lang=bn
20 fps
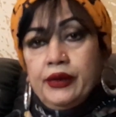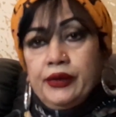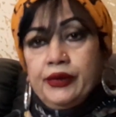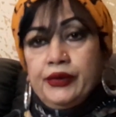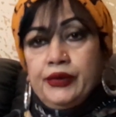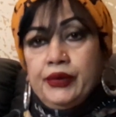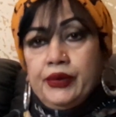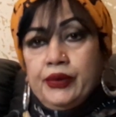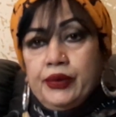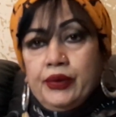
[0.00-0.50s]

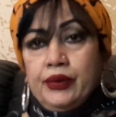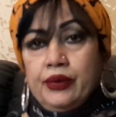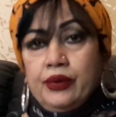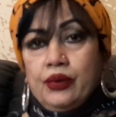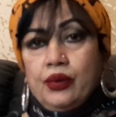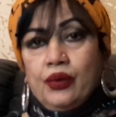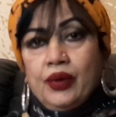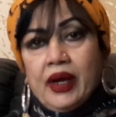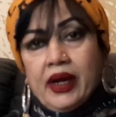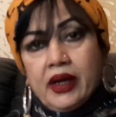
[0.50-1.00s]
তো
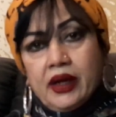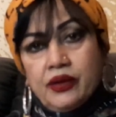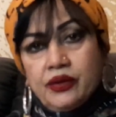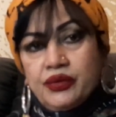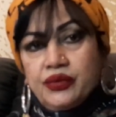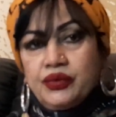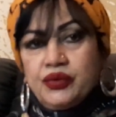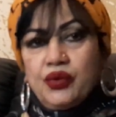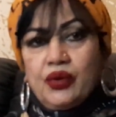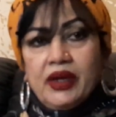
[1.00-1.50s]
ওরা এগারোজন
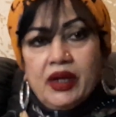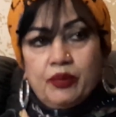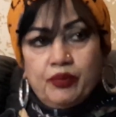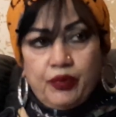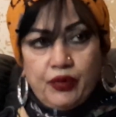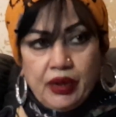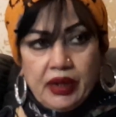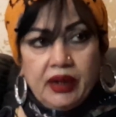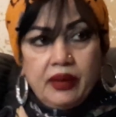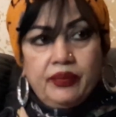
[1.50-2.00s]
তো অনেক
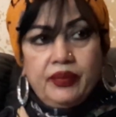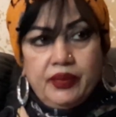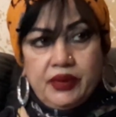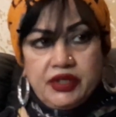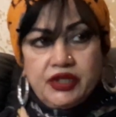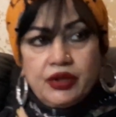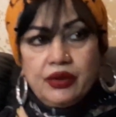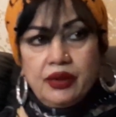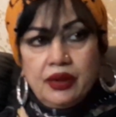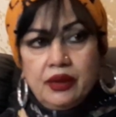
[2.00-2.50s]
পরের
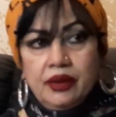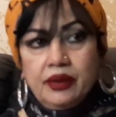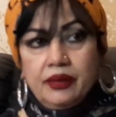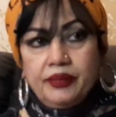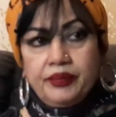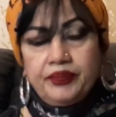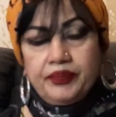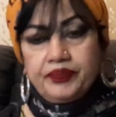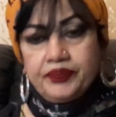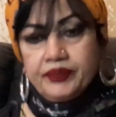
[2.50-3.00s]
বিষয়
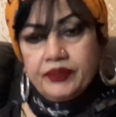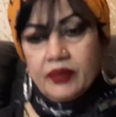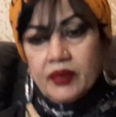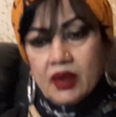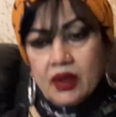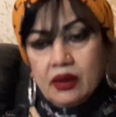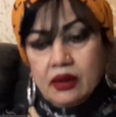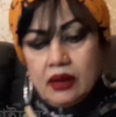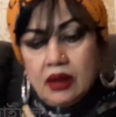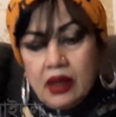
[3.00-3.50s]

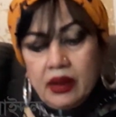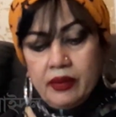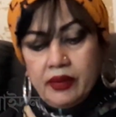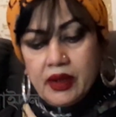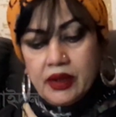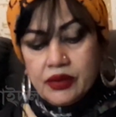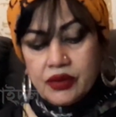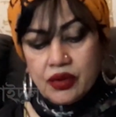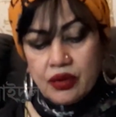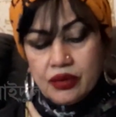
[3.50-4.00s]
আমার
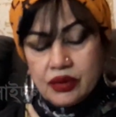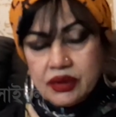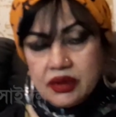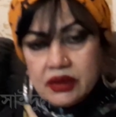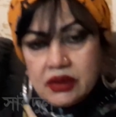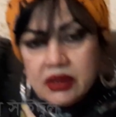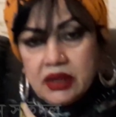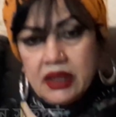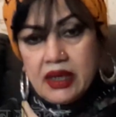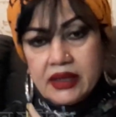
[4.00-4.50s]

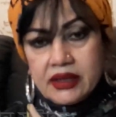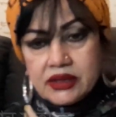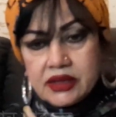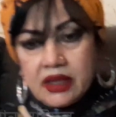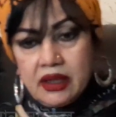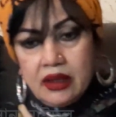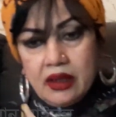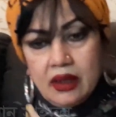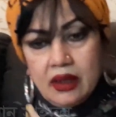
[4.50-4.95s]
চলচ্চিত্রে আসা